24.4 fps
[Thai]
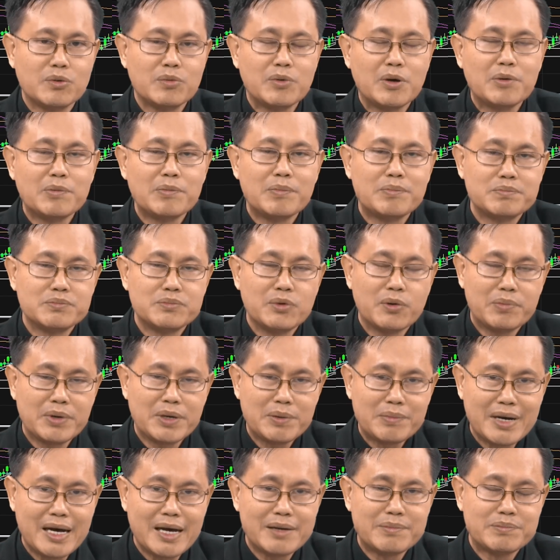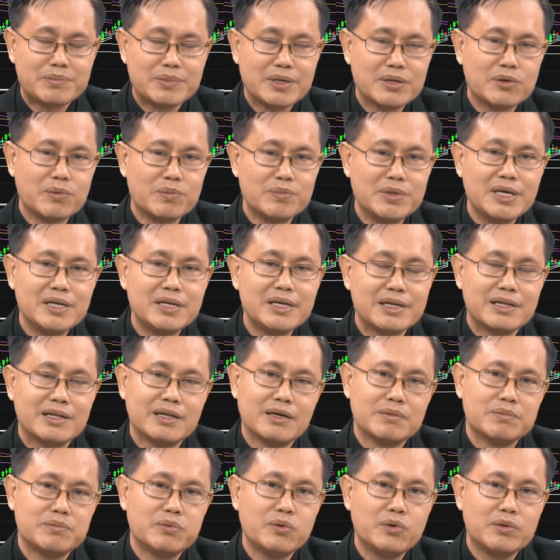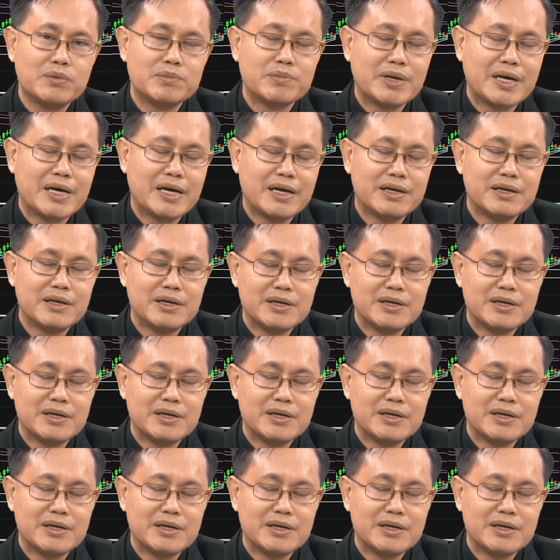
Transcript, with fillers: มโรงพยาบาลเป็นกลุ่มที่อดีตเราพูดมา